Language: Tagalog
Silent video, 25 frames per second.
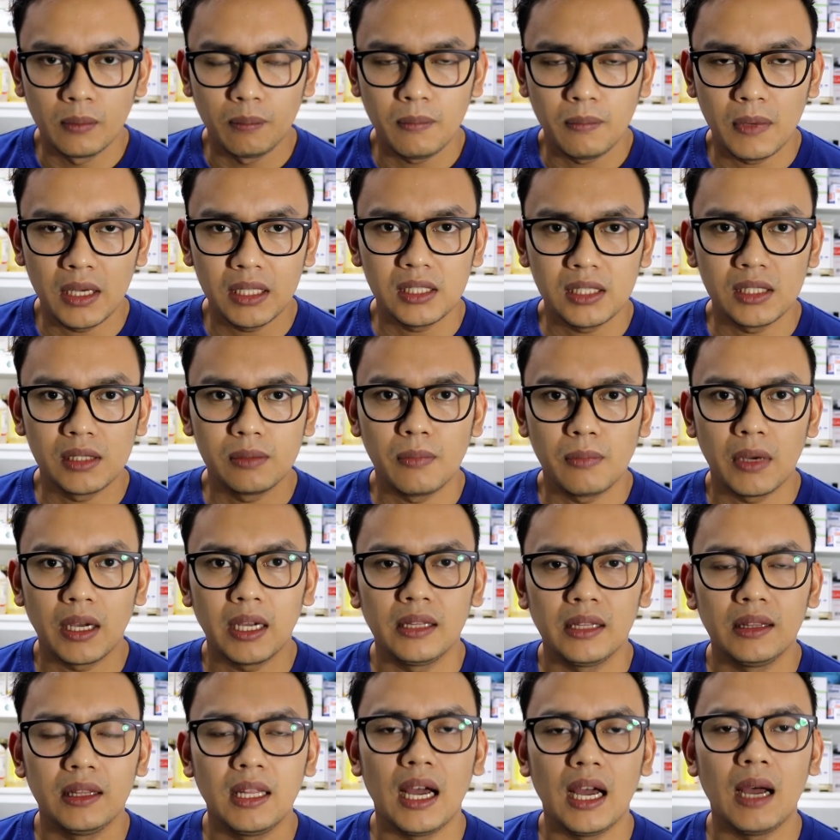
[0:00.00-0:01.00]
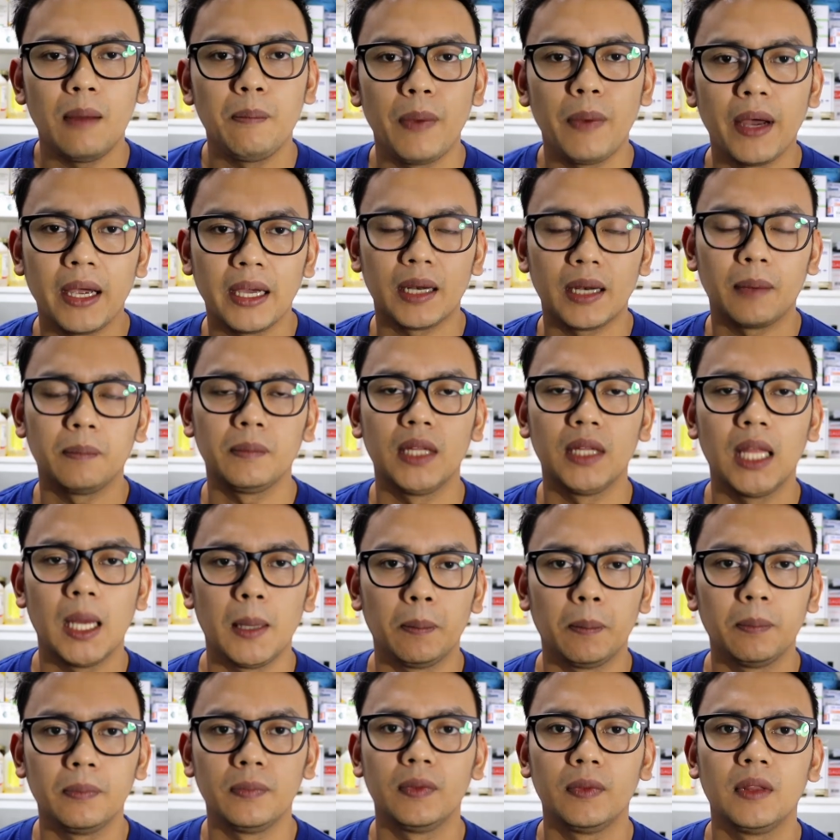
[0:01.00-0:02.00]
mas maganda ang
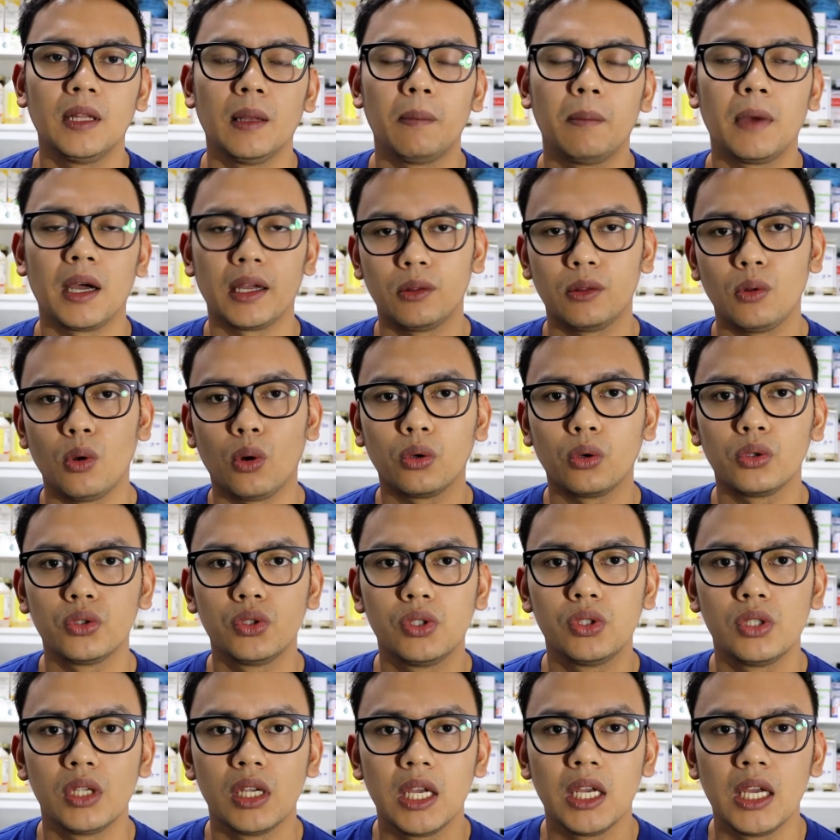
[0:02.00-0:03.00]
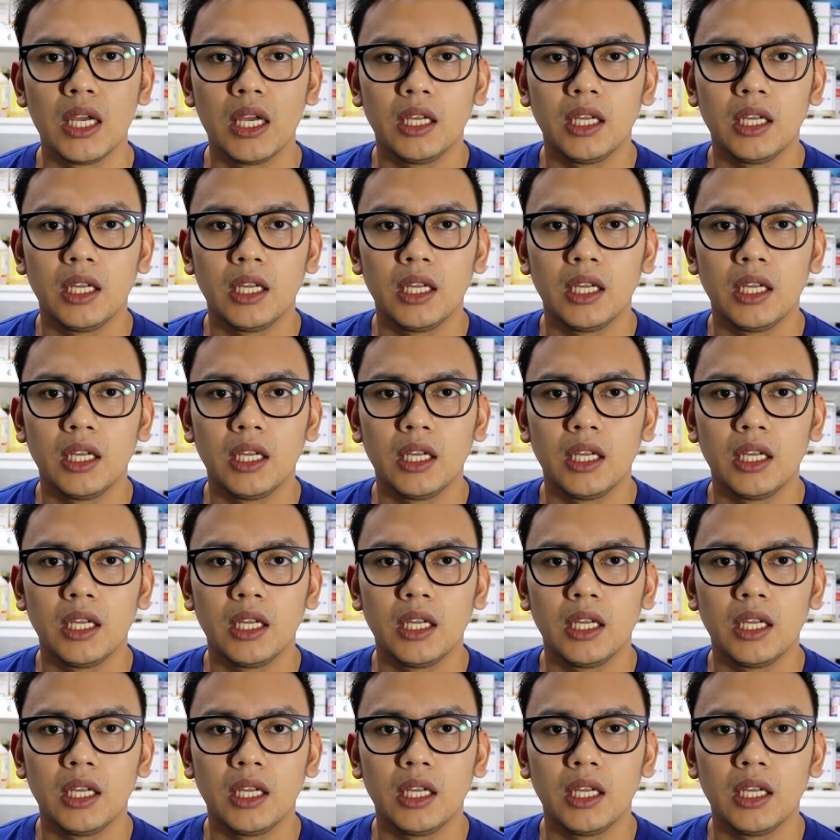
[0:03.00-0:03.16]
pakiramdam ng mga dogs.